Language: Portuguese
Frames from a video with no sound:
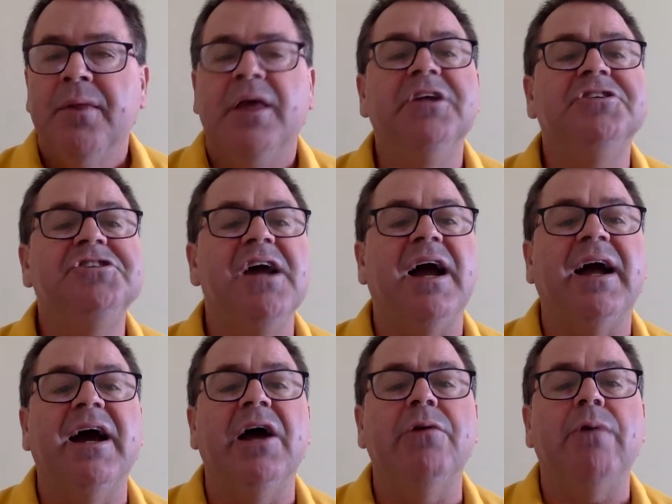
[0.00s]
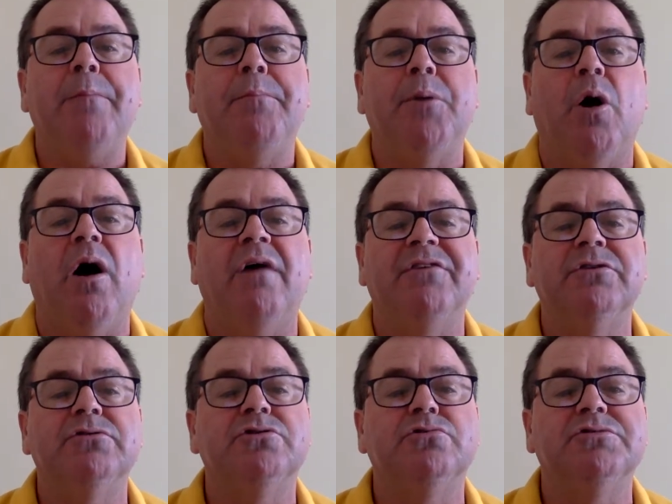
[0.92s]
que tinha ganho a prova
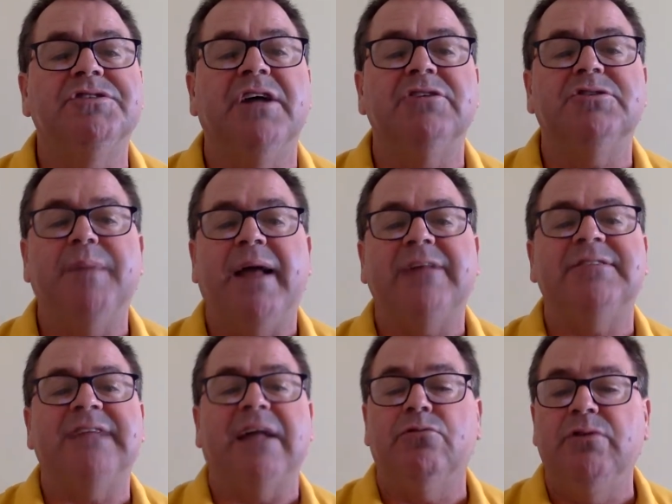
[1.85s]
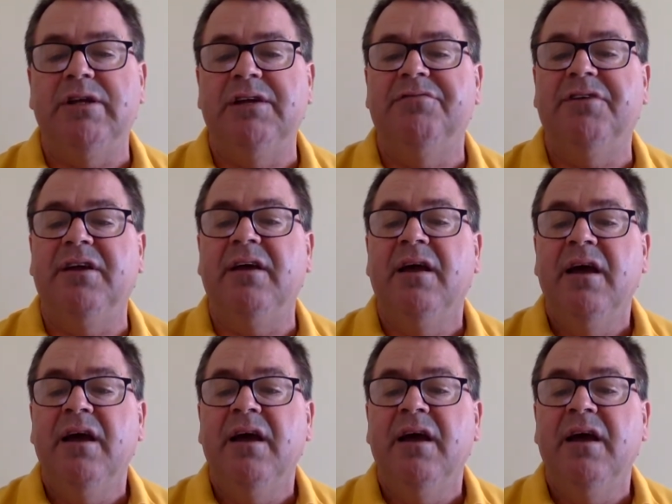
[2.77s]
dos 200 metros nado livre